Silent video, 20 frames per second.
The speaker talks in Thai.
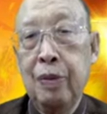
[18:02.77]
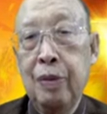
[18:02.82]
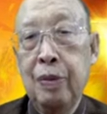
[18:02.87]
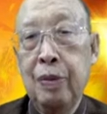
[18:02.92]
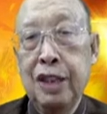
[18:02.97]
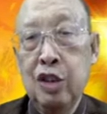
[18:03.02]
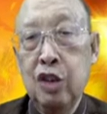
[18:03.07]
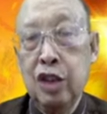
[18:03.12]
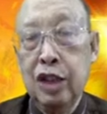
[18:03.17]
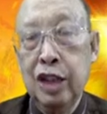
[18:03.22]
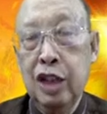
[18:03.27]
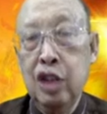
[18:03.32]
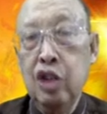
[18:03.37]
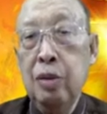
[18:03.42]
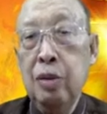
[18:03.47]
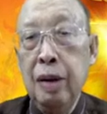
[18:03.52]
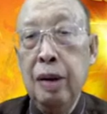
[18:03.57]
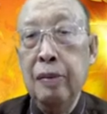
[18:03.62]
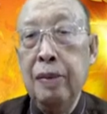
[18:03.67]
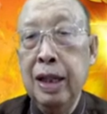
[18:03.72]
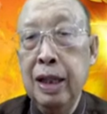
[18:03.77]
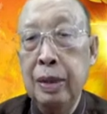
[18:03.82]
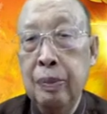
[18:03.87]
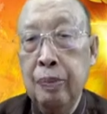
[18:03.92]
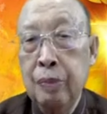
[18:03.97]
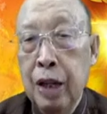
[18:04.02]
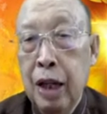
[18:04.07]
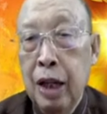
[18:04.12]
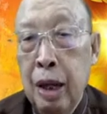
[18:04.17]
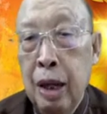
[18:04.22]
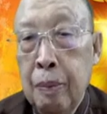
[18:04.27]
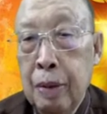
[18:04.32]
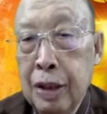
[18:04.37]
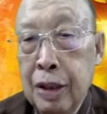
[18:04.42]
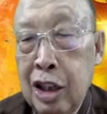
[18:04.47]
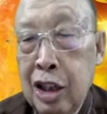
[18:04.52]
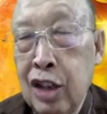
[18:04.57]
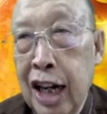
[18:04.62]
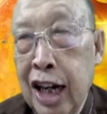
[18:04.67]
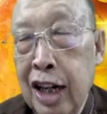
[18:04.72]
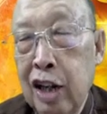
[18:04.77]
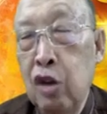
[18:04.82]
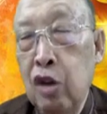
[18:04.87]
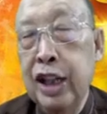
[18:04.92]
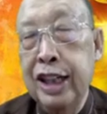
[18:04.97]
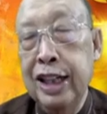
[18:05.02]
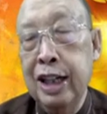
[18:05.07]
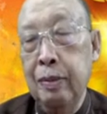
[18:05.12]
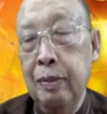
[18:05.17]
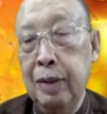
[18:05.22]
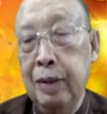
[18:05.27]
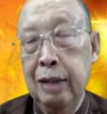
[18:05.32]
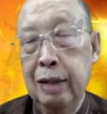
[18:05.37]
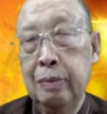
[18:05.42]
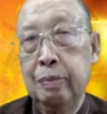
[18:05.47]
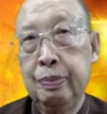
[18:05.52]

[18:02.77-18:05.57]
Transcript: พระเยซูคริสต์เขาสิเบอร์เบิงพระเจ้าอยากให้เขาเห็นยังบ่นี้